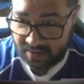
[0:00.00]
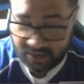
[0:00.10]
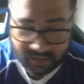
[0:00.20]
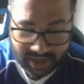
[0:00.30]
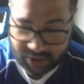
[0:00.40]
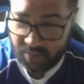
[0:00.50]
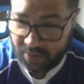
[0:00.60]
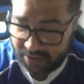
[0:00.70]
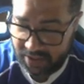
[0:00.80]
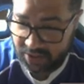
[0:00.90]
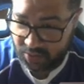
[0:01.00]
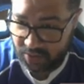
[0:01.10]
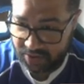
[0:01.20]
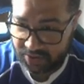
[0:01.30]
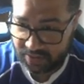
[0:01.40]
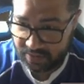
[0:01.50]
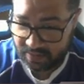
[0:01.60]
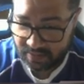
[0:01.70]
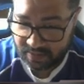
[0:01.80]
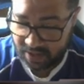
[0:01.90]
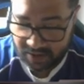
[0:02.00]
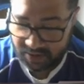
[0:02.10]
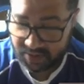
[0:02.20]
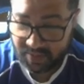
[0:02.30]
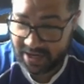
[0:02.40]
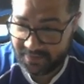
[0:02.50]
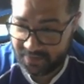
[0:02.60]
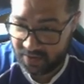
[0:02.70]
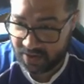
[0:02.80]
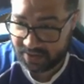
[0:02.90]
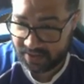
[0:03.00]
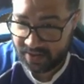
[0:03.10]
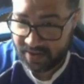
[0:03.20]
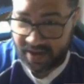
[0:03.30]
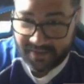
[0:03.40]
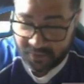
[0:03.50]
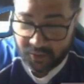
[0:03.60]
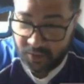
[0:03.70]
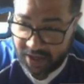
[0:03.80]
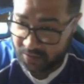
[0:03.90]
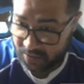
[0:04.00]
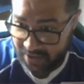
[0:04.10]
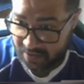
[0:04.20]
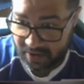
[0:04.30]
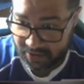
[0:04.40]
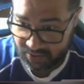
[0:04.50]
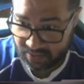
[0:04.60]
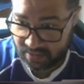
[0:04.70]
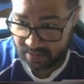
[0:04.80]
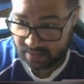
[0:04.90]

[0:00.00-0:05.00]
E no Gato Botas 2. Que é uma coisa maravilhosa. É fluido o negócio.